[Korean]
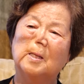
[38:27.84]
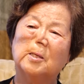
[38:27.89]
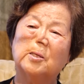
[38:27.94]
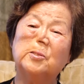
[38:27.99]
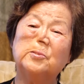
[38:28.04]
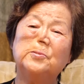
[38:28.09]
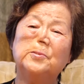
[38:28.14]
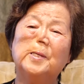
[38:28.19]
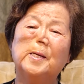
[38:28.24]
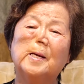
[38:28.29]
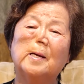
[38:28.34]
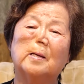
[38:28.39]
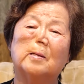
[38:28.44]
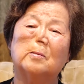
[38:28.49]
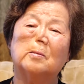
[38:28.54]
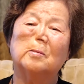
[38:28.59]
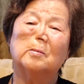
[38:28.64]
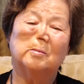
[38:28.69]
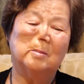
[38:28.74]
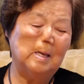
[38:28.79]
근데
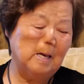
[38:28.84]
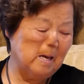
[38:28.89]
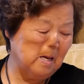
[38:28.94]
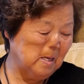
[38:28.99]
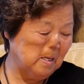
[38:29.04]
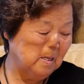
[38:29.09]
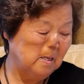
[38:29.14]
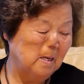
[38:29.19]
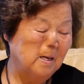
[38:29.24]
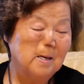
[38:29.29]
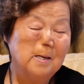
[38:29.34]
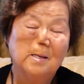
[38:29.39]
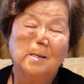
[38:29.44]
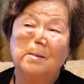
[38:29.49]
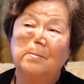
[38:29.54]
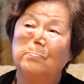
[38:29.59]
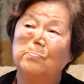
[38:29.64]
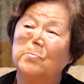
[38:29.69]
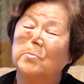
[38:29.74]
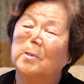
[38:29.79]
예,
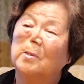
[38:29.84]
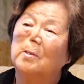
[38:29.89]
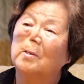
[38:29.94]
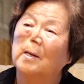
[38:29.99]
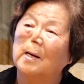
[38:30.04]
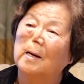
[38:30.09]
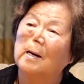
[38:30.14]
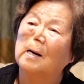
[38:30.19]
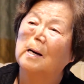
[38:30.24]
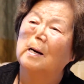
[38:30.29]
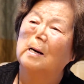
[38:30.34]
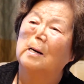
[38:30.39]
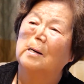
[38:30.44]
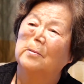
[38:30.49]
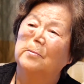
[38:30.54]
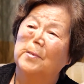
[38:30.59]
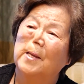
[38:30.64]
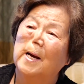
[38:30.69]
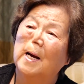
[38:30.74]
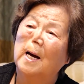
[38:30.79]
힘
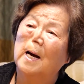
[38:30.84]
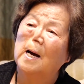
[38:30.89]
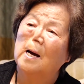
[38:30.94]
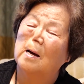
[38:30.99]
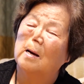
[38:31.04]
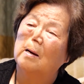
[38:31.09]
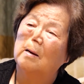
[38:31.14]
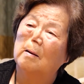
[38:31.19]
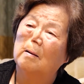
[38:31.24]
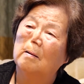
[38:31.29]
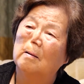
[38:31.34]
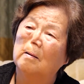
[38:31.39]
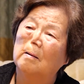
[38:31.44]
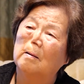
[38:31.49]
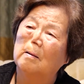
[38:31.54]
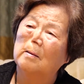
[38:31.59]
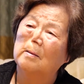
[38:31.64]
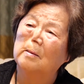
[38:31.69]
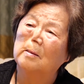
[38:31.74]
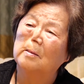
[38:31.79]
내가
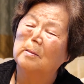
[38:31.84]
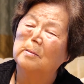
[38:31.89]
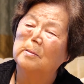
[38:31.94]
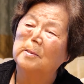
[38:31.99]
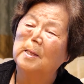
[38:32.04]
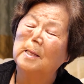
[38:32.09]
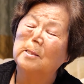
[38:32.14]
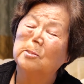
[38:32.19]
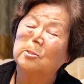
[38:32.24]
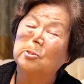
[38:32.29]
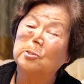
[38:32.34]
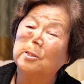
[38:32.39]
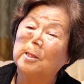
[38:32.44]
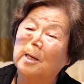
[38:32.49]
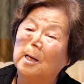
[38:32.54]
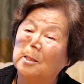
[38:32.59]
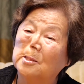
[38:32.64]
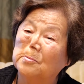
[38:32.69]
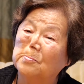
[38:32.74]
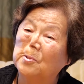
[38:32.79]
나는
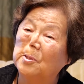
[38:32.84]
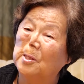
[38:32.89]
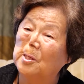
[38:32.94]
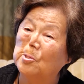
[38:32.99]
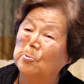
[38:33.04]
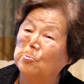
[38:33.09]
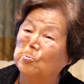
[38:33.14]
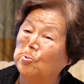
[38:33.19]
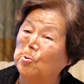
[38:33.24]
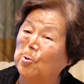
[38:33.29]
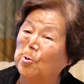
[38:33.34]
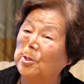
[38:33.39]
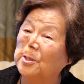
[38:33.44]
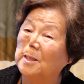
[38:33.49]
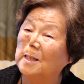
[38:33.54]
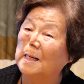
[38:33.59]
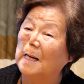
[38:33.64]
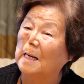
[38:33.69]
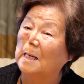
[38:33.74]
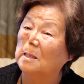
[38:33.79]
그때까지만 해도
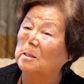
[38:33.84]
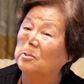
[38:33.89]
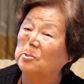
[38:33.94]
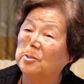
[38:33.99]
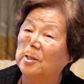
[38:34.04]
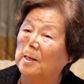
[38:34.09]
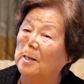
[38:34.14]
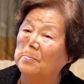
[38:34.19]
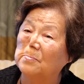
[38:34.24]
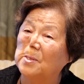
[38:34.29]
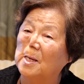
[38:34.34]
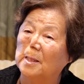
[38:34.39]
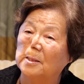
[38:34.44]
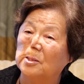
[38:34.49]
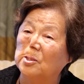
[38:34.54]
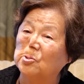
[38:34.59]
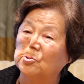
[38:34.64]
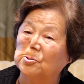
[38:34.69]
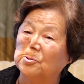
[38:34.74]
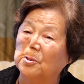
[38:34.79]
교회를 나가는 사람이
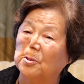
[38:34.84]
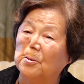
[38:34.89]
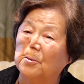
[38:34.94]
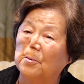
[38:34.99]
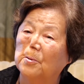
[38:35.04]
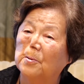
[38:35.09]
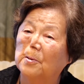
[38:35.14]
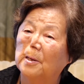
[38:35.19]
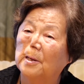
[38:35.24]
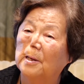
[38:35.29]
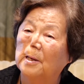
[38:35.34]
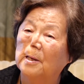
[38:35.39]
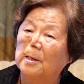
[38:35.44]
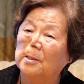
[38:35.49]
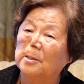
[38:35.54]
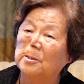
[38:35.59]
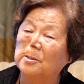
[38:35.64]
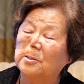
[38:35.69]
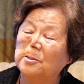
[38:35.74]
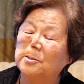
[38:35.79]
아니었어요. 음.
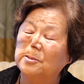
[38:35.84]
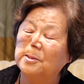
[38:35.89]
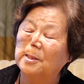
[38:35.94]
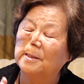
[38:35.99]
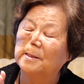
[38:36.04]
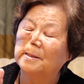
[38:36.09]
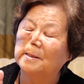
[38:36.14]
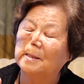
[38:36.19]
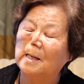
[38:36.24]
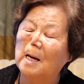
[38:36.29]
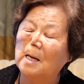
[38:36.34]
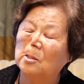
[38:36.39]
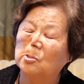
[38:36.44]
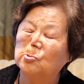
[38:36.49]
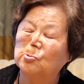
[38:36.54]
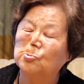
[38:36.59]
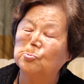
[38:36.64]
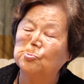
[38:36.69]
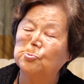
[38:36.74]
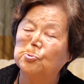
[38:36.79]
그러는데 딱
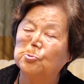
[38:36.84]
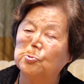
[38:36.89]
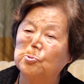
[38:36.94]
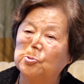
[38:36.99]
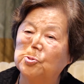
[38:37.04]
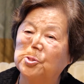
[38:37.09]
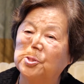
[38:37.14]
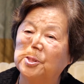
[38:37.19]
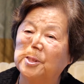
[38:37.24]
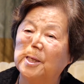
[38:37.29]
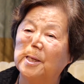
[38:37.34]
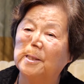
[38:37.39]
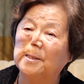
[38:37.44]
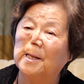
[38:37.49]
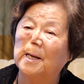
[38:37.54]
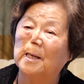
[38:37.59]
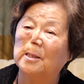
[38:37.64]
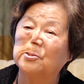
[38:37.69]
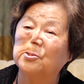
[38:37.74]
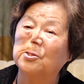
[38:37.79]
수술실에
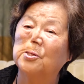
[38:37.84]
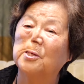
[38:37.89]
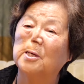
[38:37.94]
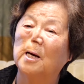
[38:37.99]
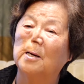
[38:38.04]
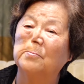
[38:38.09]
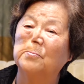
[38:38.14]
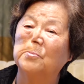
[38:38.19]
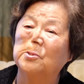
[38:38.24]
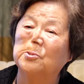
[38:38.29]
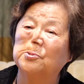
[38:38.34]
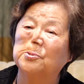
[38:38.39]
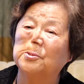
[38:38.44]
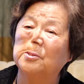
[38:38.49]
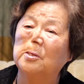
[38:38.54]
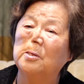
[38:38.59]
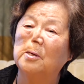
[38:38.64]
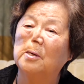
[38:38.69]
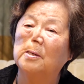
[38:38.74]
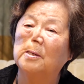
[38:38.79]
내가
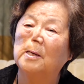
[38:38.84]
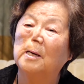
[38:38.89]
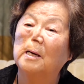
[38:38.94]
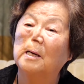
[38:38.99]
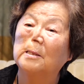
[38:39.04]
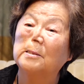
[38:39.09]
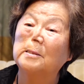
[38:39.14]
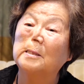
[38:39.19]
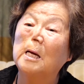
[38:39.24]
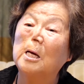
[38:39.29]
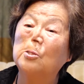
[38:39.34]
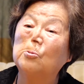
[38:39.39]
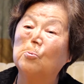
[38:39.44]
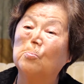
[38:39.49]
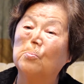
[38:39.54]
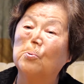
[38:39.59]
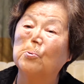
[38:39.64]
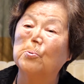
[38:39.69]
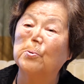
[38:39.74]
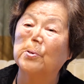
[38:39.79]
들어가면서 나도
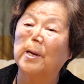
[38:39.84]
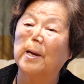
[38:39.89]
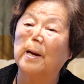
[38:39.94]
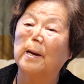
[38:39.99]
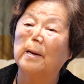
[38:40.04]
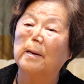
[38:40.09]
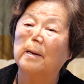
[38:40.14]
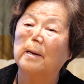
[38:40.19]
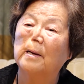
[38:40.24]
모르게